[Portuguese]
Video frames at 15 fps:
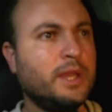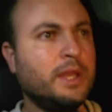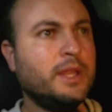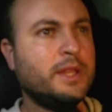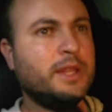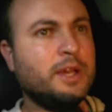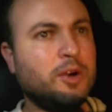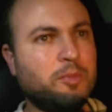
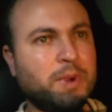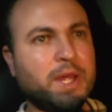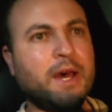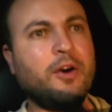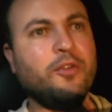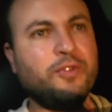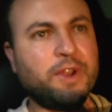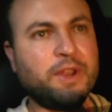Então,
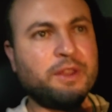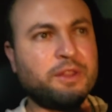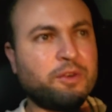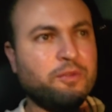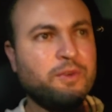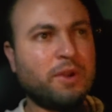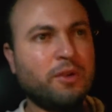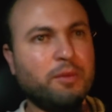para oferecer
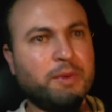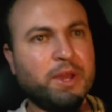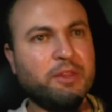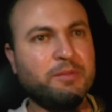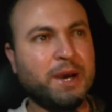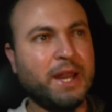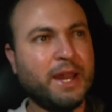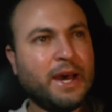um valor mais
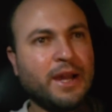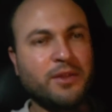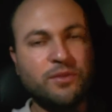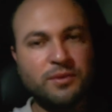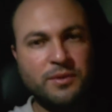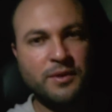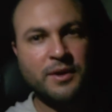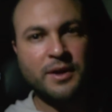barato,